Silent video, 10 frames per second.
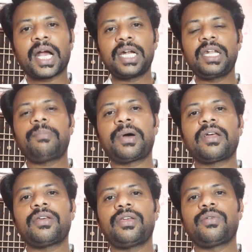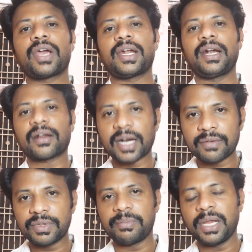கண்டிப்பாக யூ கேன்
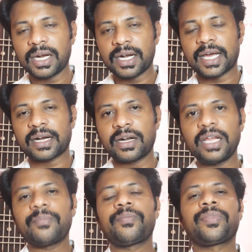இன்ட்ராக்ட் வித் மீ டேரெக்ட்லி